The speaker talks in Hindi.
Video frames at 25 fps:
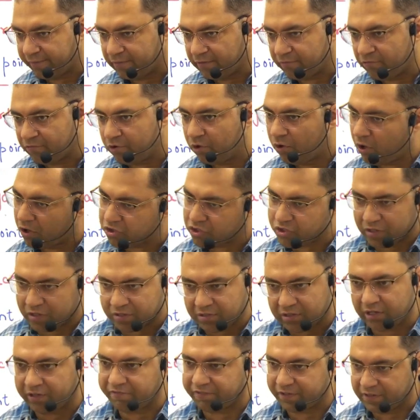वो गौशियन
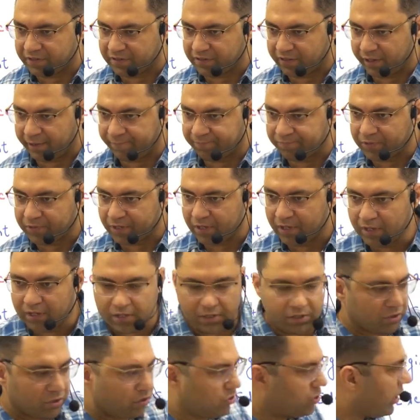सरफेस
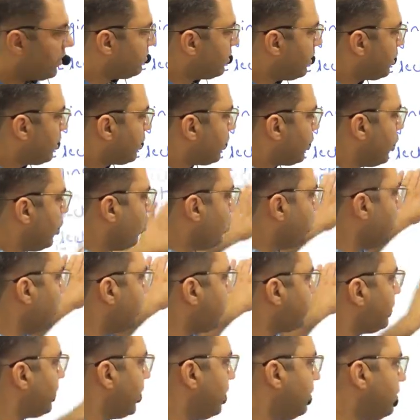है जैसे क्यू
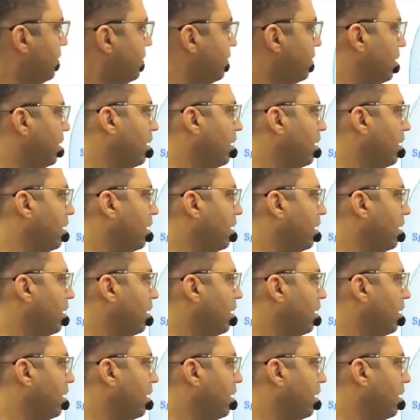डिस्टेंस